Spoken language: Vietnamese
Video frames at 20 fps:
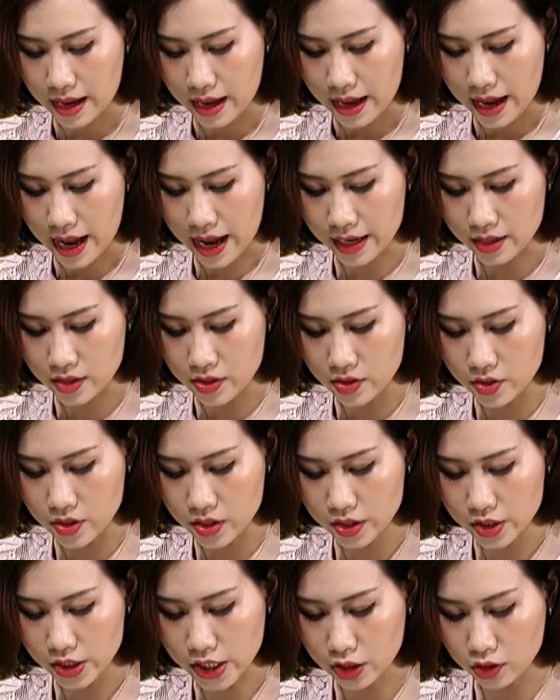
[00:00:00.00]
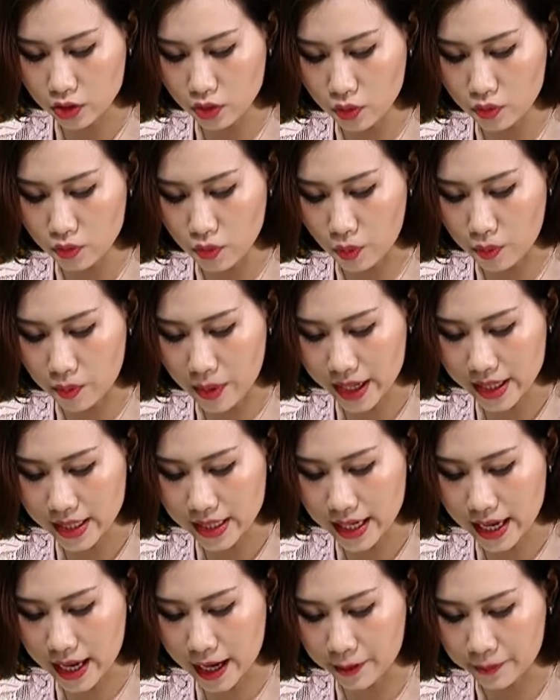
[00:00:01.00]
Hai đứa sẽ chung một mái
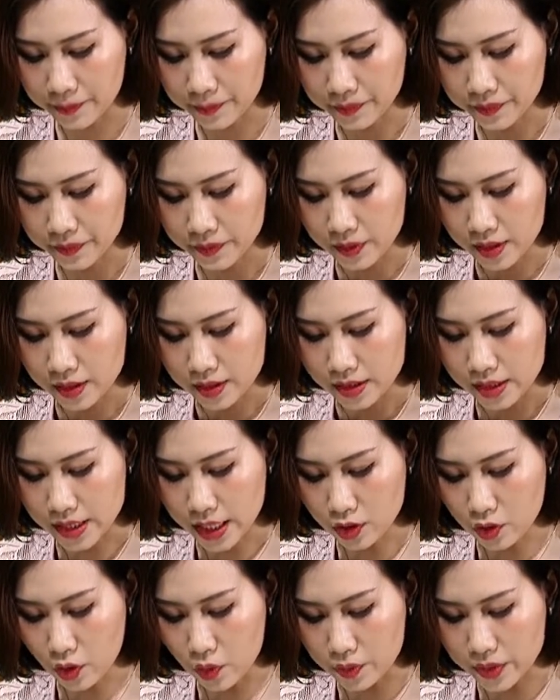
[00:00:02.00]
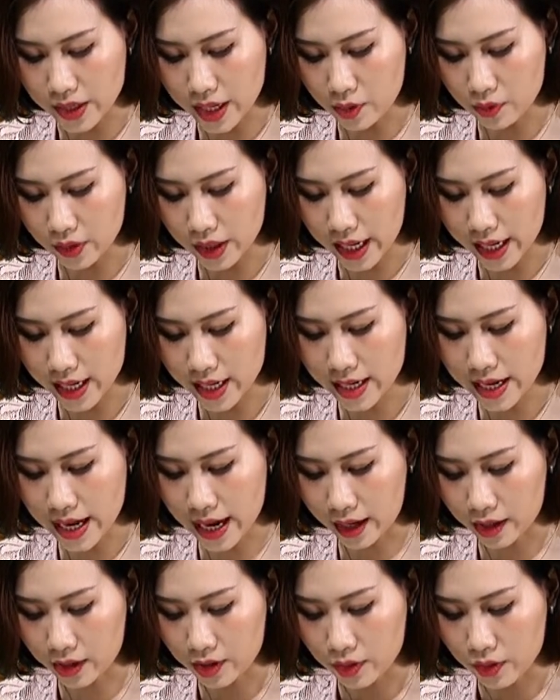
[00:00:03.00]
nhà, sẽ cùng nhau cấy
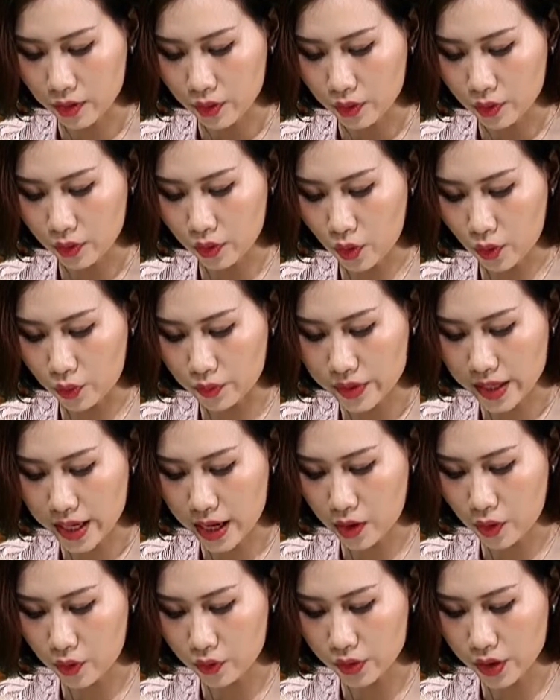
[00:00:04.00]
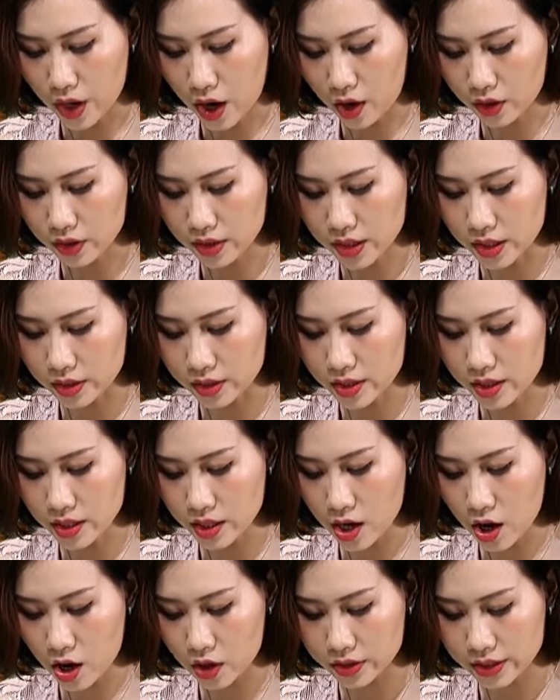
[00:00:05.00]
gặt, cùng nhau đón những đứa
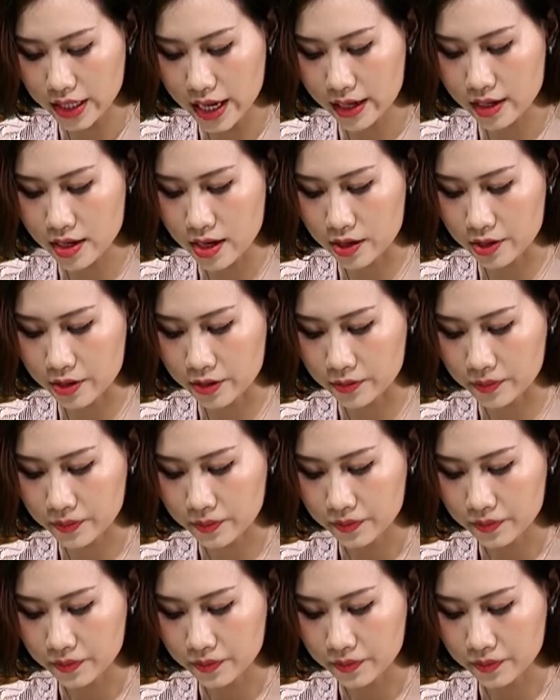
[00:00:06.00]
con ra đời.